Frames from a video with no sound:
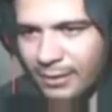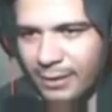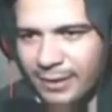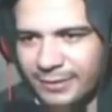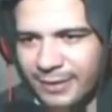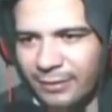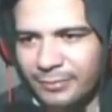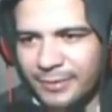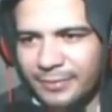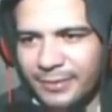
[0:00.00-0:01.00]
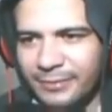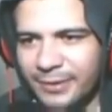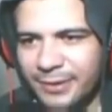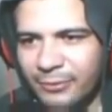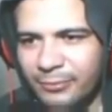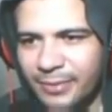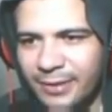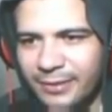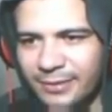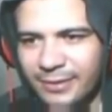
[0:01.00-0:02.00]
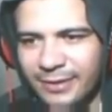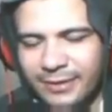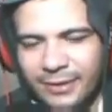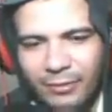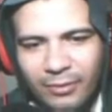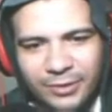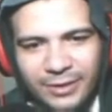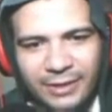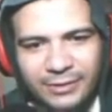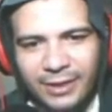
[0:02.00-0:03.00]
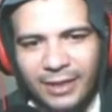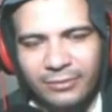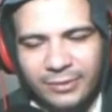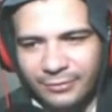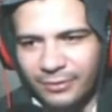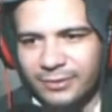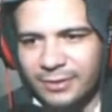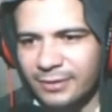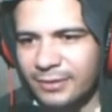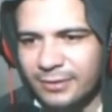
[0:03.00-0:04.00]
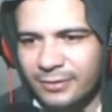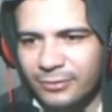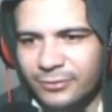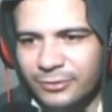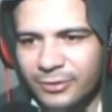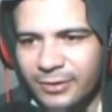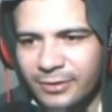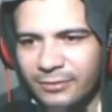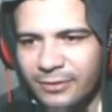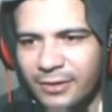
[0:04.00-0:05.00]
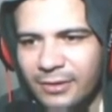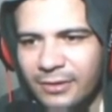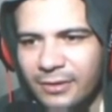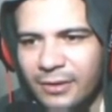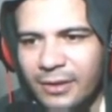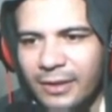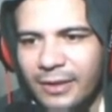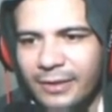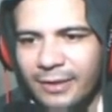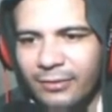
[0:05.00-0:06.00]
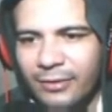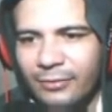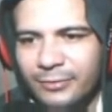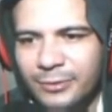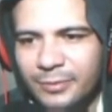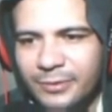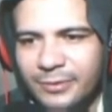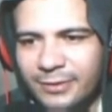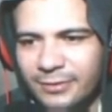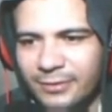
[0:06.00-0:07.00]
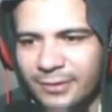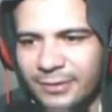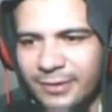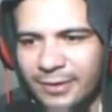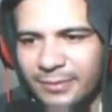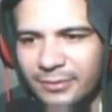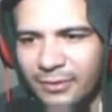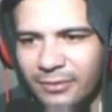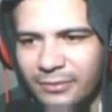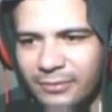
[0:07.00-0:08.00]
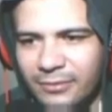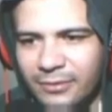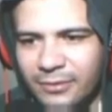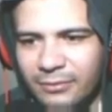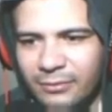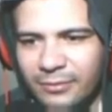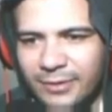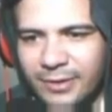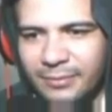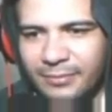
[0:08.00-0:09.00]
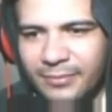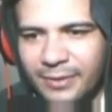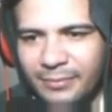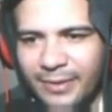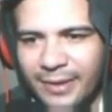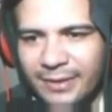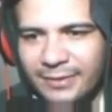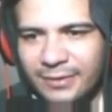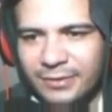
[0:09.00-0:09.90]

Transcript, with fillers: essa água para você poder mexer com planta. Você tem que ter uma quantidade de águas em volta, senão não funciona não. E agora vamos explodir as coisas, né, pessoal? Vamos aqui primeiro pegar essa